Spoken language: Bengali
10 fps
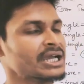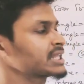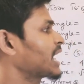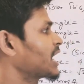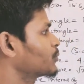
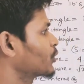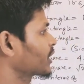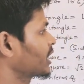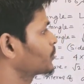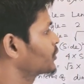থাকে তার
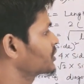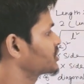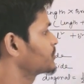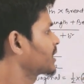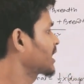বর্গের
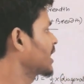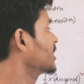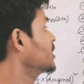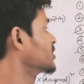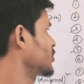পরিসীমাটা
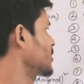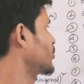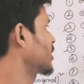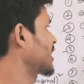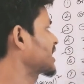সরি
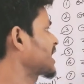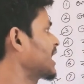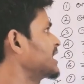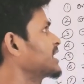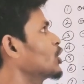বর্গের
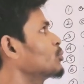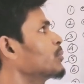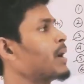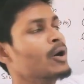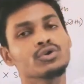কালিটা হইব
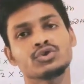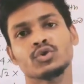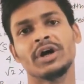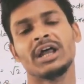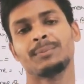বাহু
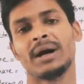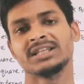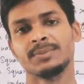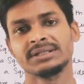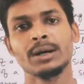স্কোয়ার
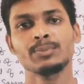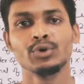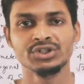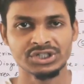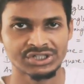পাঁচ পাঁচা
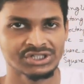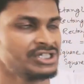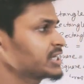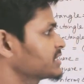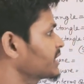পঁচিশ
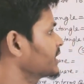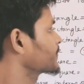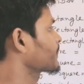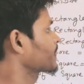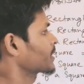ঠিক আছে
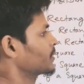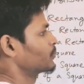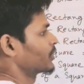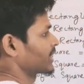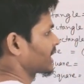
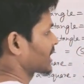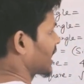বর্গের